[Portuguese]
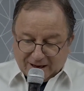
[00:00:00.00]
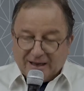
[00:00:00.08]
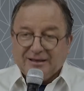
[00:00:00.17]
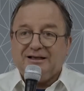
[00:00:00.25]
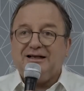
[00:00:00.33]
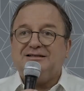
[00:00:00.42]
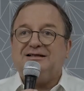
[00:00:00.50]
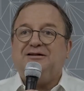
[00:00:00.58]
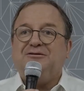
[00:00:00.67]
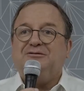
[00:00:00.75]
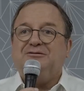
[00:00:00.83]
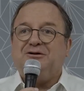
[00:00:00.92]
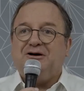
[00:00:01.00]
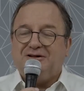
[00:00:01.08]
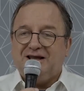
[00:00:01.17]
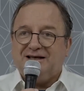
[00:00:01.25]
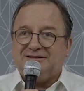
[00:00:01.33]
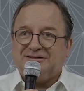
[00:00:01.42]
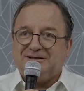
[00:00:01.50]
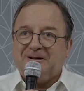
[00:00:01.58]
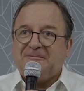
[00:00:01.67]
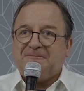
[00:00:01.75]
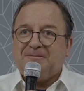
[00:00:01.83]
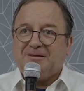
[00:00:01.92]
a Igreja do Nordeste,
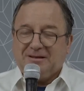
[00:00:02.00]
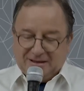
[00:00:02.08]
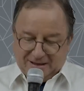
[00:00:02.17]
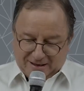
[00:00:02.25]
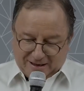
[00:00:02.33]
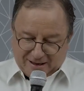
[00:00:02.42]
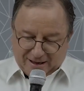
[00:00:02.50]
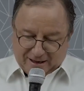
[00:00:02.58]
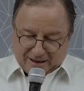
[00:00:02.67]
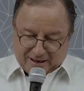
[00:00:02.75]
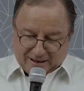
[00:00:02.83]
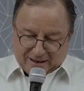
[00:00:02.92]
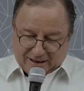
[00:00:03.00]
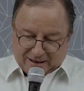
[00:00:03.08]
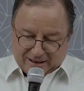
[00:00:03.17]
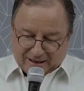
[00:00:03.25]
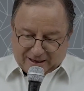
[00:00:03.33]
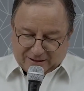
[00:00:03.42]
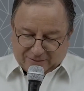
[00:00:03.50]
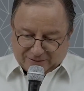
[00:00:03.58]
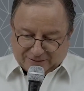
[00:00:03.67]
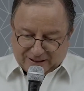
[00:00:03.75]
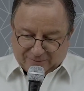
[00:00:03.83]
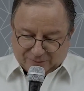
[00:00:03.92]
né? É,
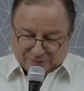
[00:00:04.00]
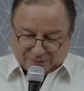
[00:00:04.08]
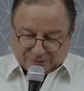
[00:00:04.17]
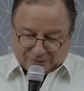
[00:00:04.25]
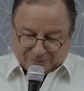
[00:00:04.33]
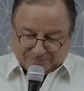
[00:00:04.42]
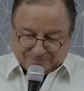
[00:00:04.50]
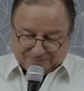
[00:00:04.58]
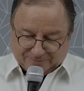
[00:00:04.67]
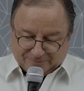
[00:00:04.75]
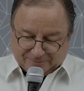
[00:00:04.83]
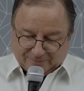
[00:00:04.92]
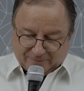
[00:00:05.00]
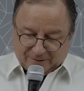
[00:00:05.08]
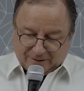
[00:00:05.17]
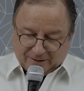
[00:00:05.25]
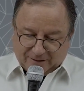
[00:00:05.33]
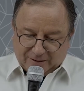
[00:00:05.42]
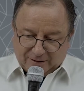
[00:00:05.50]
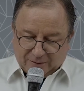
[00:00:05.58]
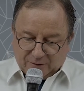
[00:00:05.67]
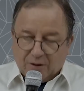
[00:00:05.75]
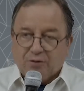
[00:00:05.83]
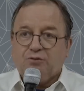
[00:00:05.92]
nós temos
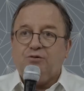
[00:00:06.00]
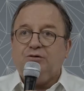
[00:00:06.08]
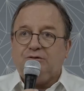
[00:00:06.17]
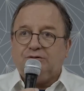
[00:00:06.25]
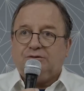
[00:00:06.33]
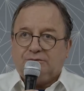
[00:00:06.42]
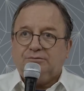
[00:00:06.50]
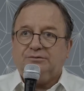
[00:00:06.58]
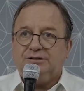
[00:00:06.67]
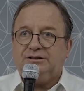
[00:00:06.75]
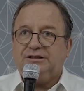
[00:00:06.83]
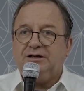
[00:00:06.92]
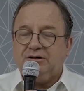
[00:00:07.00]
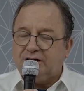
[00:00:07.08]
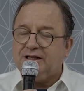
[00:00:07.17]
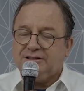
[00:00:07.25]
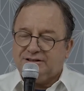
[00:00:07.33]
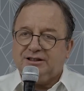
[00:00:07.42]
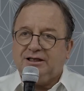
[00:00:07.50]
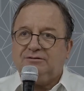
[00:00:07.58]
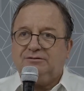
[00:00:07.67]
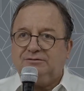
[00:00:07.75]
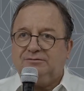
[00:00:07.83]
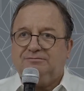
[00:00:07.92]
orgulho de ser
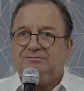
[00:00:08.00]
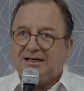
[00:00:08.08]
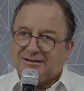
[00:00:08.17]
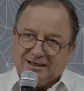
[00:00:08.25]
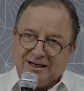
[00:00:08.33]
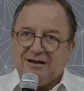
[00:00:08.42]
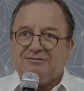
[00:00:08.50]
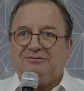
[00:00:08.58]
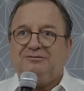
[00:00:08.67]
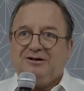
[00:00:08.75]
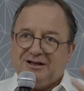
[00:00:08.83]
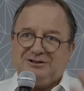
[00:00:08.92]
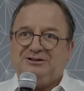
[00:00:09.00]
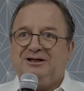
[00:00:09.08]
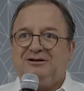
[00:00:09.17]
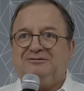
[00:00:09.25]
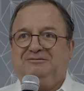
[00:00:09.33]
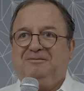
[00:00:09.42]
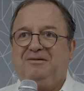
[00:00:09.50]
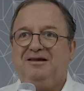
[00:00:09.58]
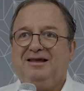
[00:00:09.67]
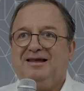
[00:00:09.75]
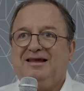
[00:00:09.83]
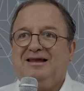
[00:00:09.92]
nordestino, brasileiro, nordestino,
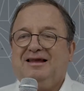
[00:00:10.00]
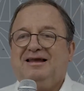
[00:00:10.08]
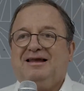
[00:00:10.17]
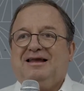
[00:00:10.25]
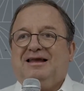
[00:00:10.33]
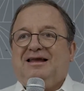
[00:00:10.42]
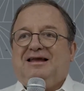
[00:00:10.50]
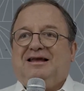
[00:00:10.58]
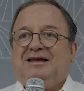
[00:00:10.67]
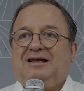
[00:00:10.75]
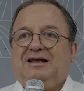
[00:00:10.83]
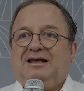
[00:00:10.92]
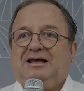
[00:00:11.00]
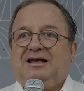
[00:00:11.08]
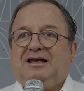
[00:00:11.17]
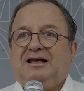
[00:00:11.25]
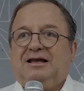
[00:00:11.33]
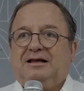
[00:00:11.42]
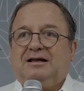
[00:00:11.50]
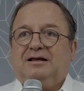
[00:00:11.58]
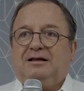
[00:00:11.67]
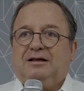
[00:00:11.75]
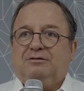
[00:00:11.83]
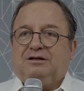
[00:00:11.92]
e
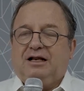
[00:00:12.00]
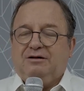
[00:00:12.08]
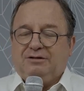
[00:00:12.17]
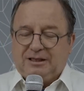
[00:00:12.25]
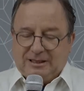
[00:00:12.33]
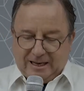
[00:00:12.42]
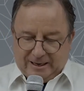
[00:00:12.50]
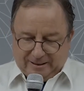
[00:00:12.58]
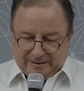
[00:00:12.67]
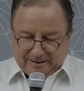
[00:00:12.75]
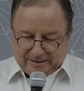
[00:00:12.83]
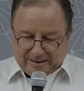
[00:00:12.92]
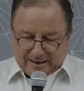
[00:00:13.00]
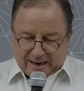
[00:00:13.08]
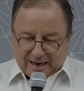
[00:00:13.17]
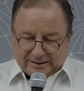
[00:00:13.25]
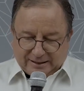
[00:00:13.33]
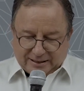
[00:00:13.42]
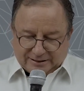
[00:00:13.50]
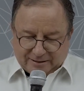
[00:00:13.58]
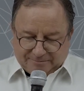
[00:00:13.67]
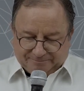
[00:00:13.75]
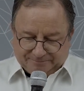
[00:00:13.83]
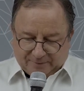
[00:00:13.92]
eu creio que a Igreja
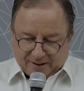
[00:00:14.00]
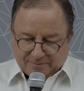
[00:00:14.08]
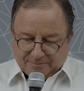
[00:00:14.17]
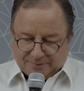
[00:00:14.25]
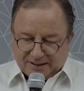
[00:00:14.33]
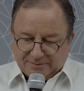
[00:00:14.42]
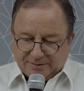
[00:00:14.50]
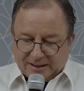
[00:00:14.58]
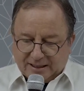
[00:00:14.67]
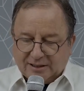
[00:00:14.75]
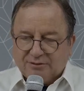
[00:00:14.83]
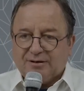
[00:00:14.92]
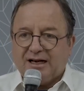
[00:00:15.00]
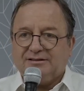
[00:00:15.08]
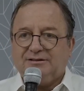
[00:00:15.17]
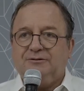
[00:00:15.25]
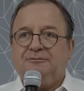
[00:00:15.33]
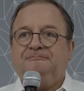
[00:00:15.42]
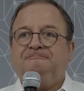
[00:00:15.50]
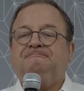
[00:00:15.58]
Presbiteriana do Brasil,